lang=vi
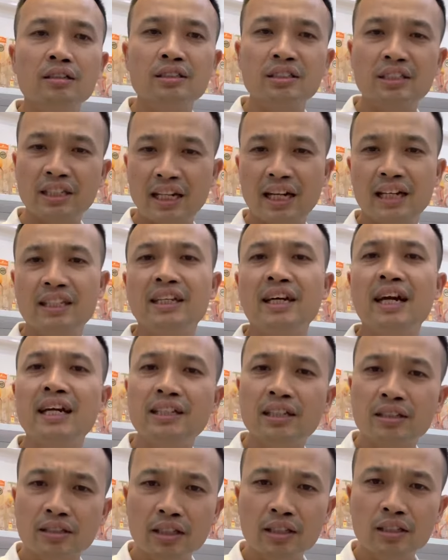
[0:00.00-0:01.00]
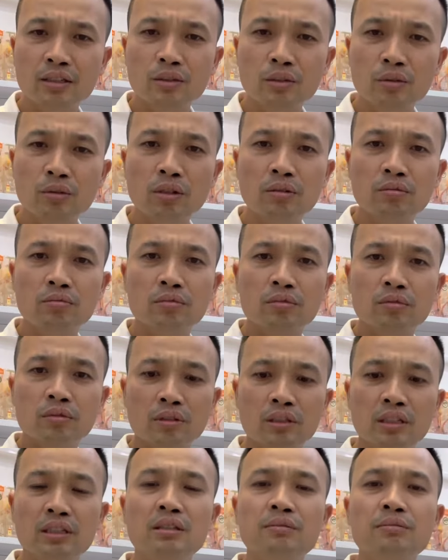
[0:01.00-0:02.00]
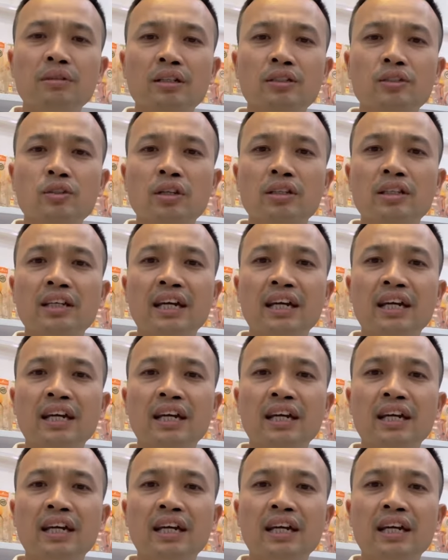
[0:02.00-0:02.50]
rẻ thì ai chả thích đúng không thế nhưng mà chọn